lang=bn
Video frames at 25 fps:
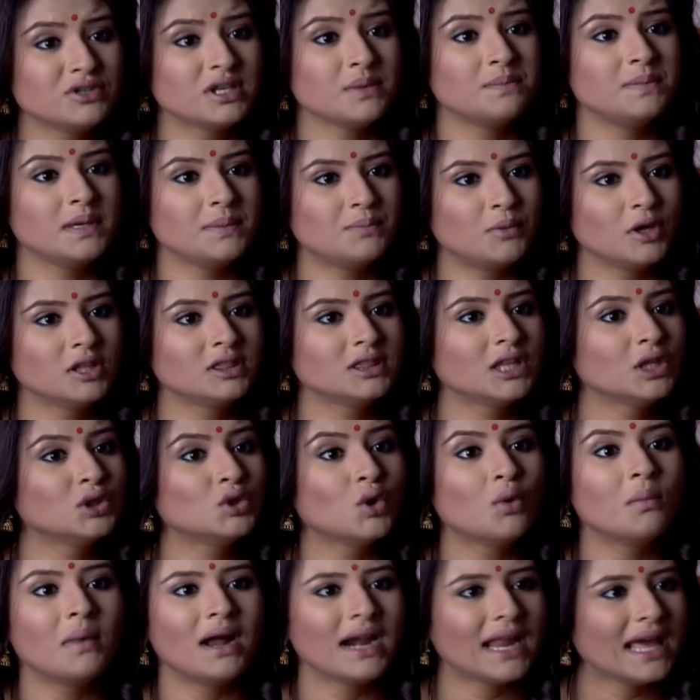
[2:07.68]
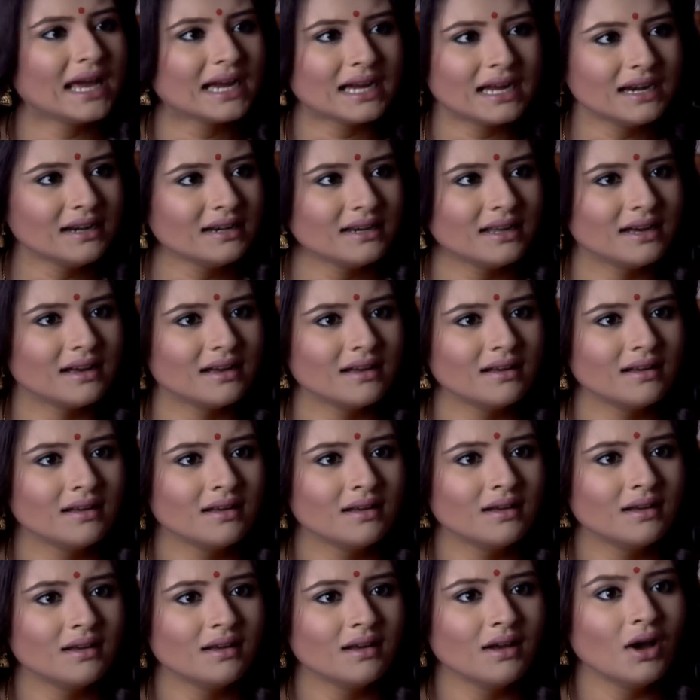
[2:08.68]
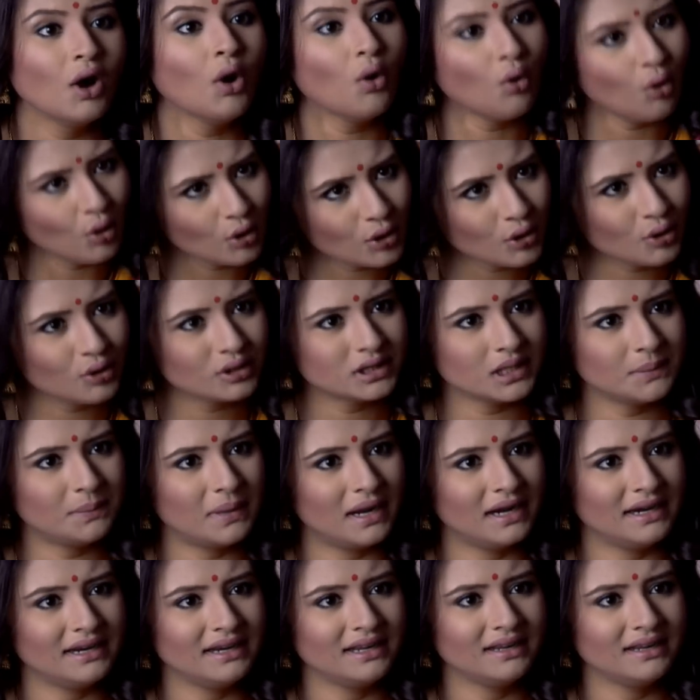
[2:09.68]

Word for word: যে বিপদটা তোমার একার না ওরও হতে পারে